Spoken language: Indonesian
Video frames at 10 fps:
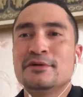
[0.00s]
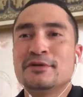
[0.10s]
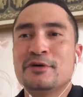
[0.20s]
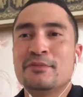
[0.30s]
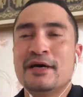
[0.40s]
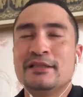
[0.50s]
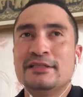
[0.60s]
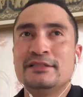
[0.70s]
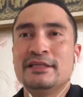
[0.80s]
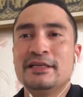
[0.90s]

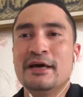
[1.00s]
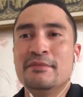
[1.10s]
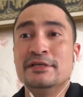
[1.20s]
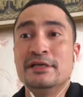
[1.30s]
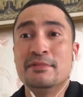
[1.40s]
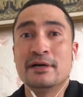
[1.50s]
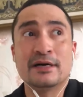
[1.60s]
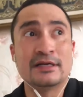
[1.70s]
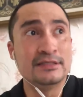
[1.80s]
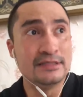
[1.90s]
otomatis tidak bisa
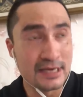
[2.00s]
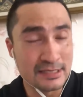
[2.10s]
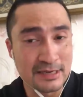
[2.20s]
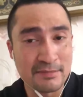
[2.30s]
bekerja